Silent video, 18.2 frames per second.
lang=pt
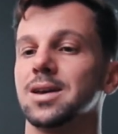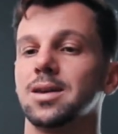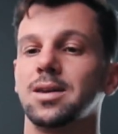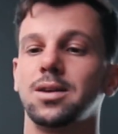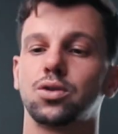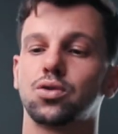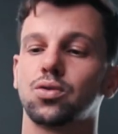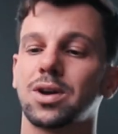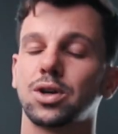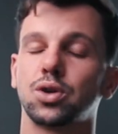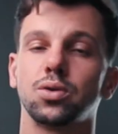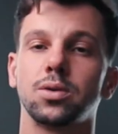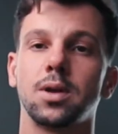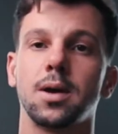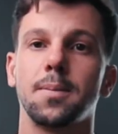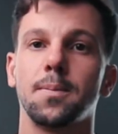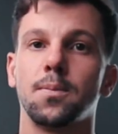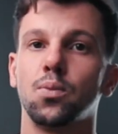Isso
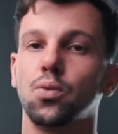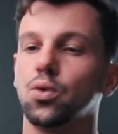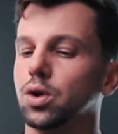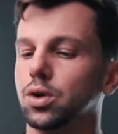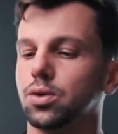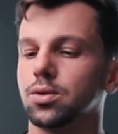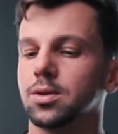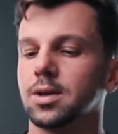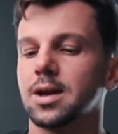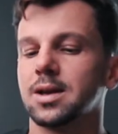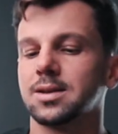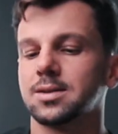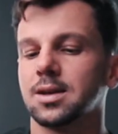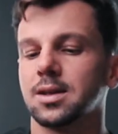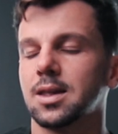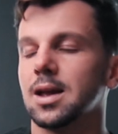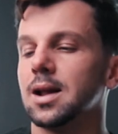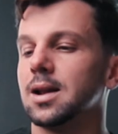ajuda muito
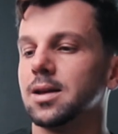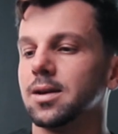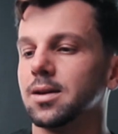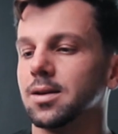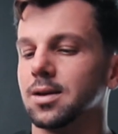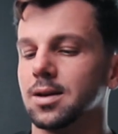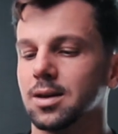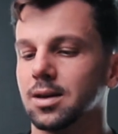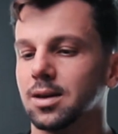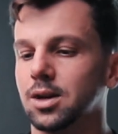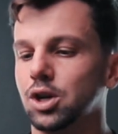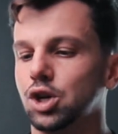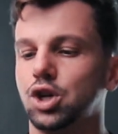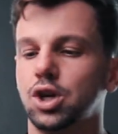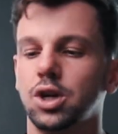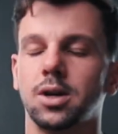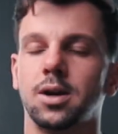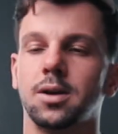nessa né, telinha que
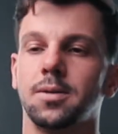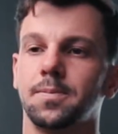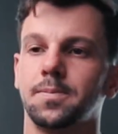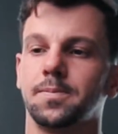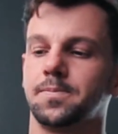gira.